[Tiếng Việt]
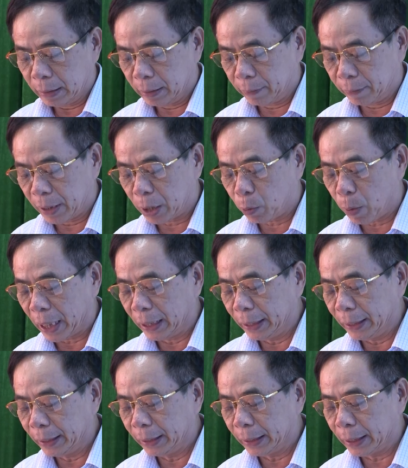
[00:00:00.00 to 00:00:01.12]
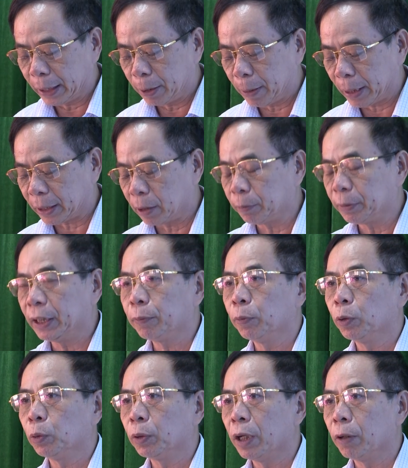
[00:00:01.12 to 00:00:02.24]
ngày 31 tháng 10 năm
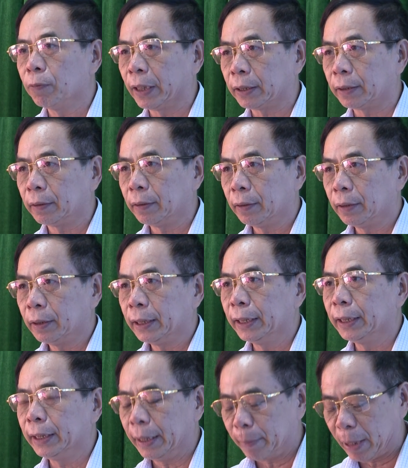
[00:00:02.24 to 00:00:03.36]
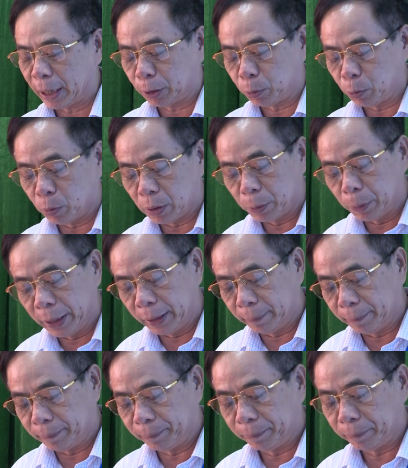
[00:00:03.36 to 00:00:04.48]
2018 của Bộ Nông nghiệp và Phát triển Nông
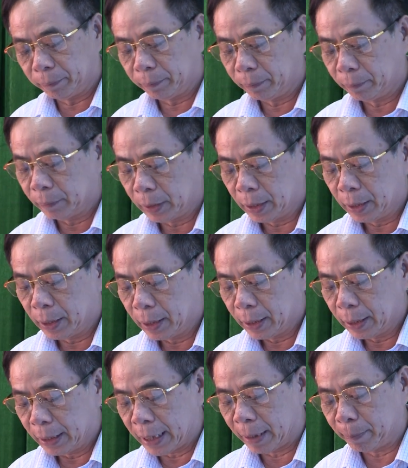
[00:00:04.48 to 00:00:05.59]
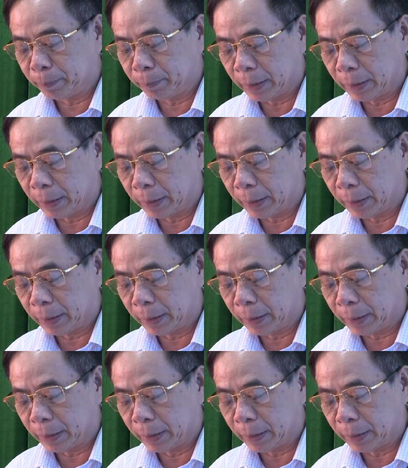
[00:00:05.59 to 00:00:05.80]
thôn về quy định phương thức quản lý